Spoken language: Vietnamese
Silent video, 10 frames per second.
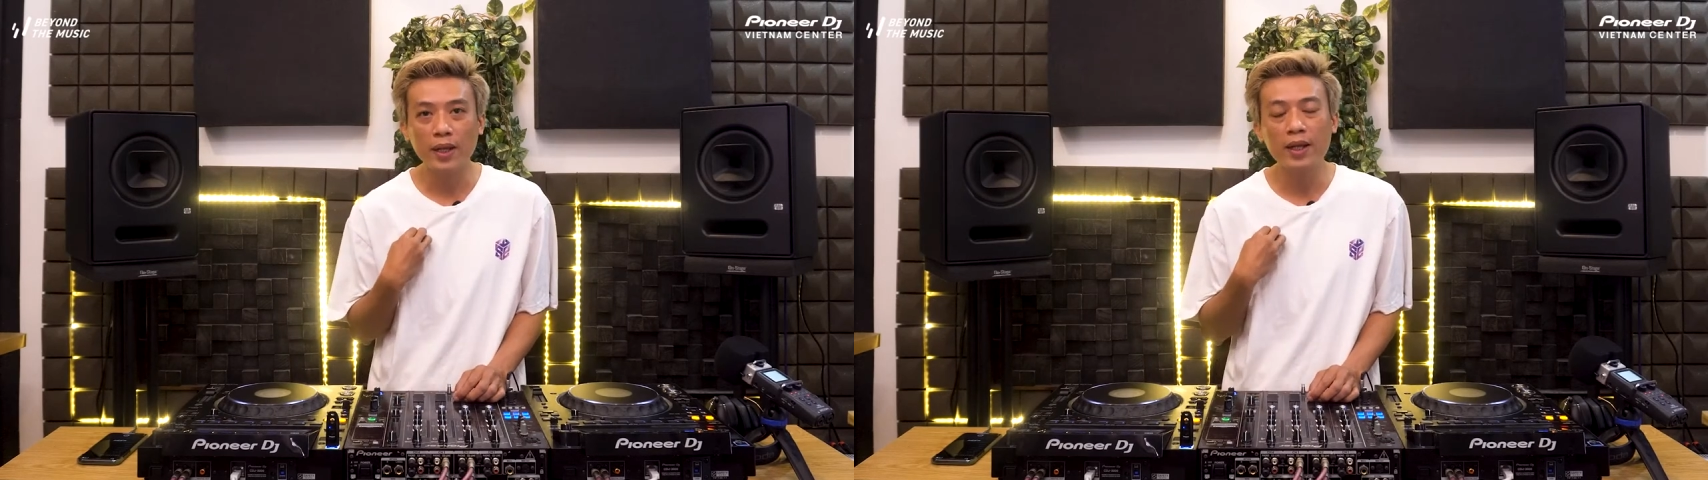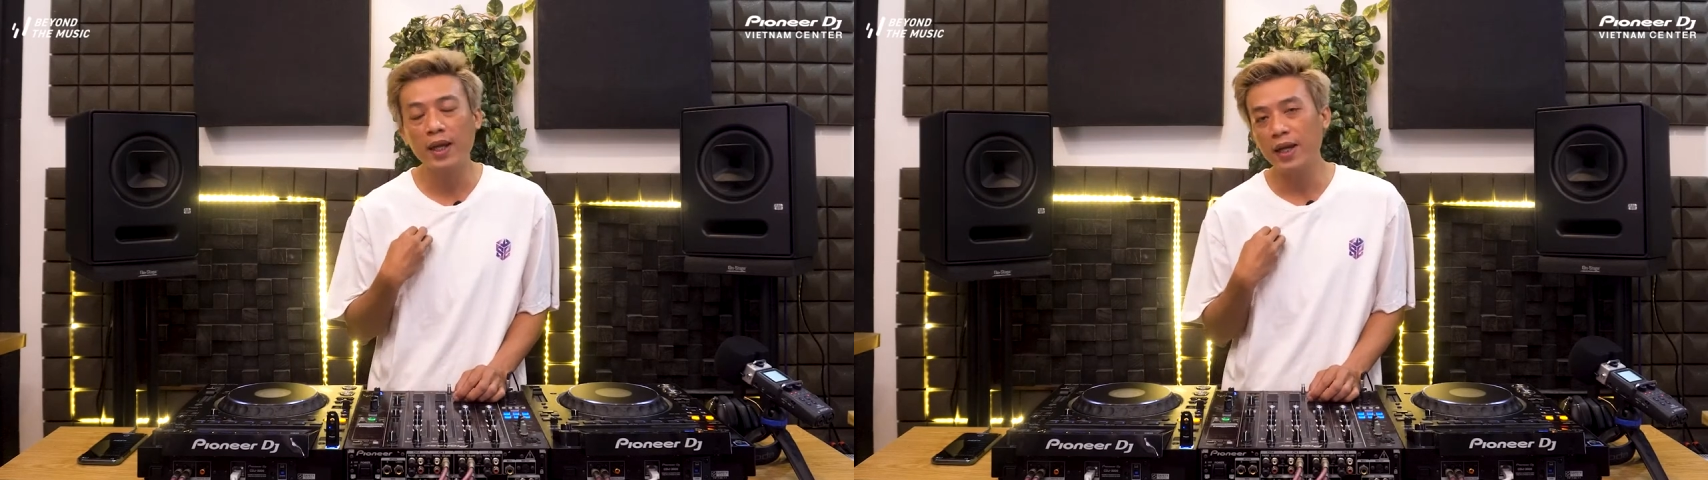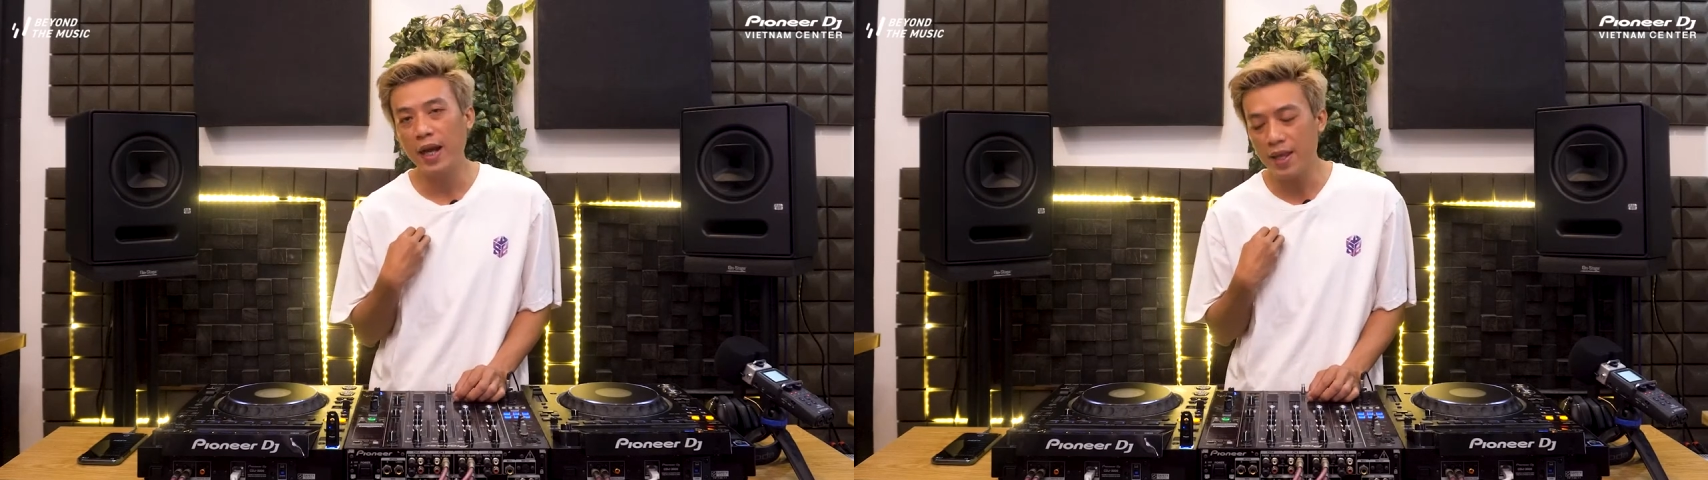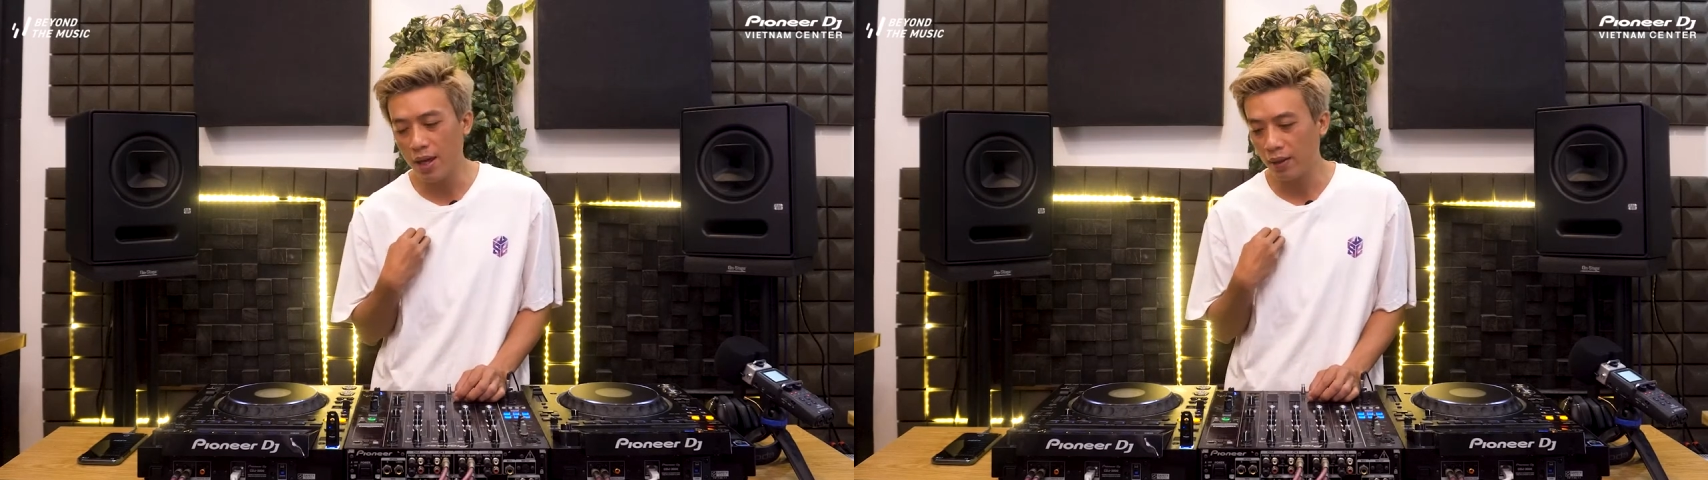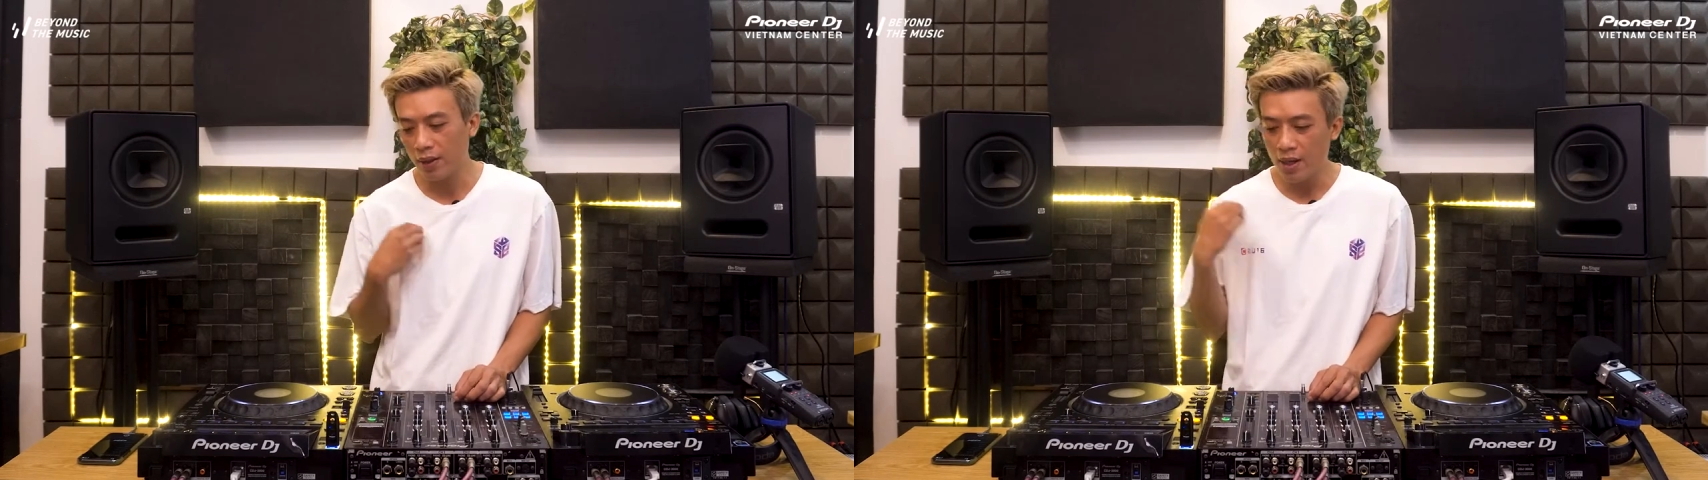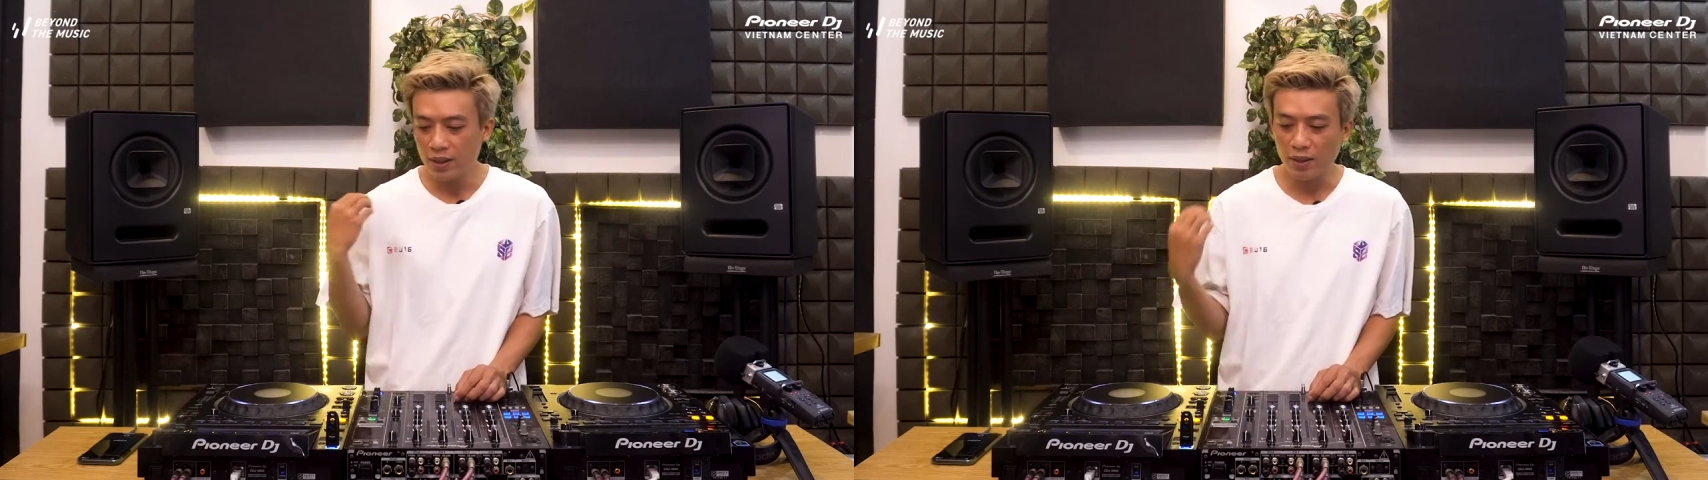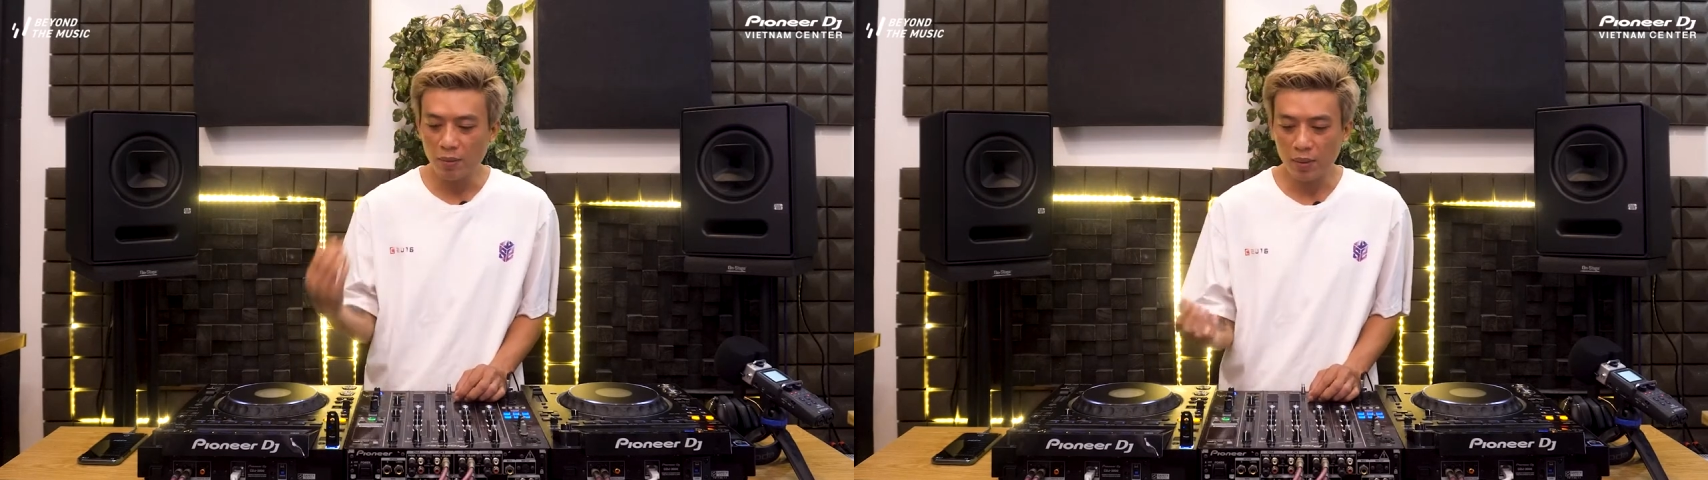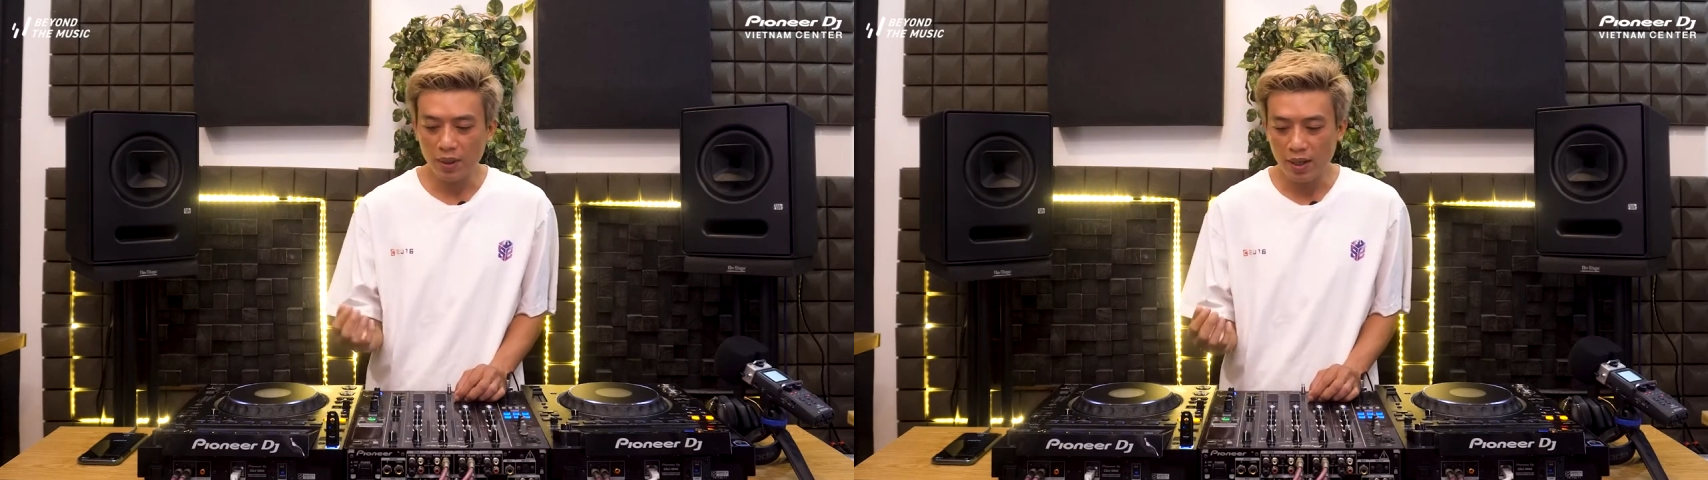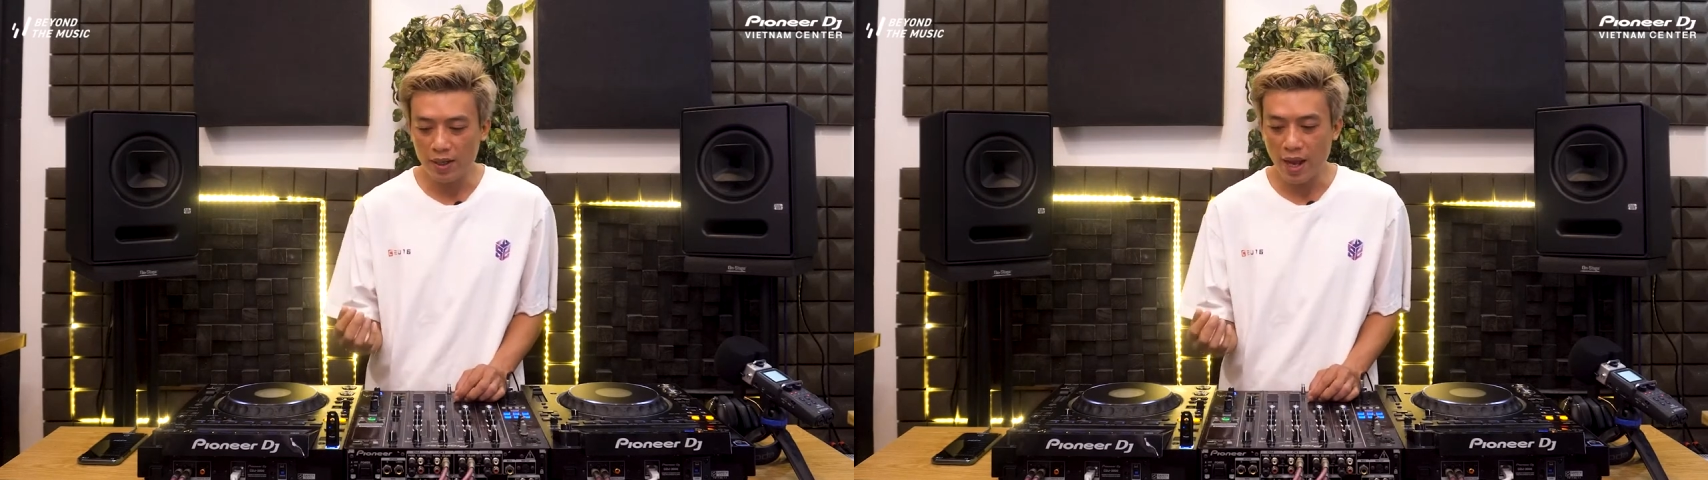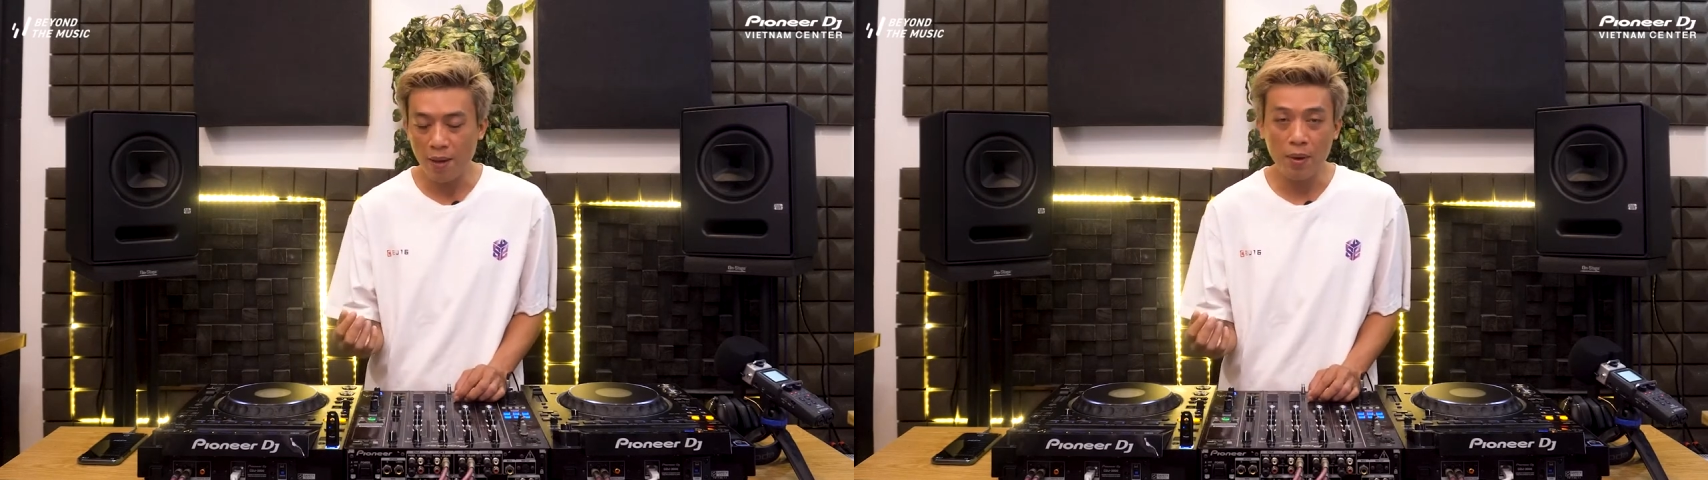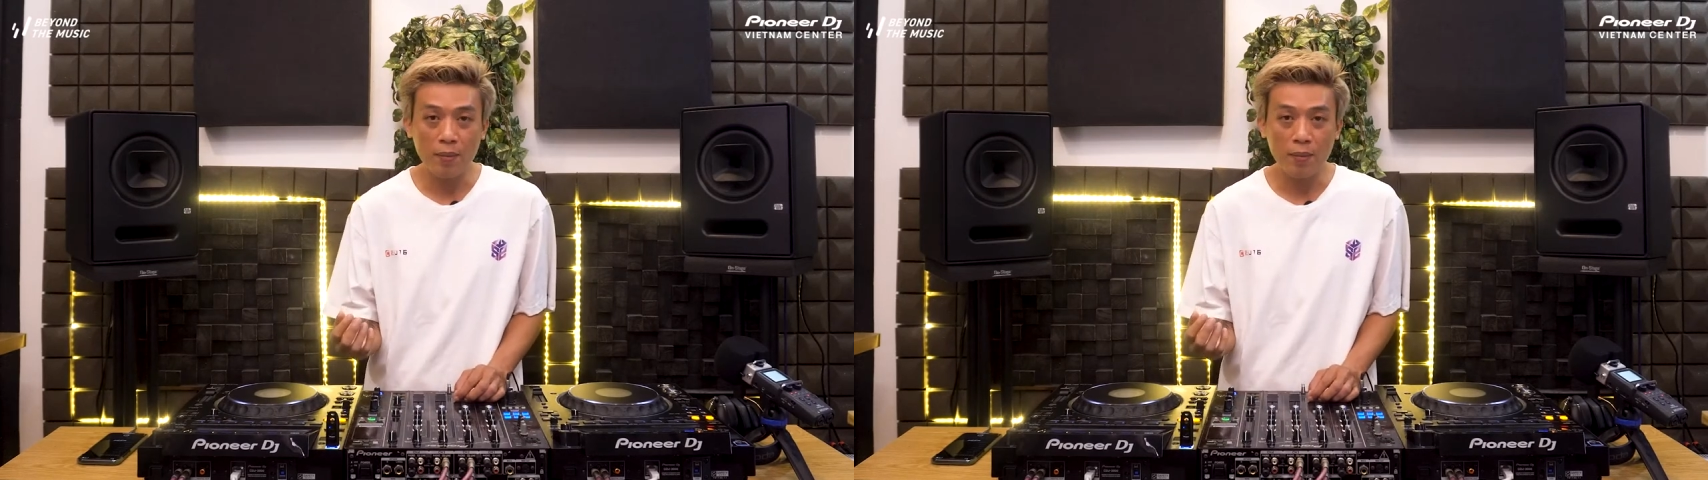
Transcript: cái ý kiến cá nhân sau một cái thời gian mà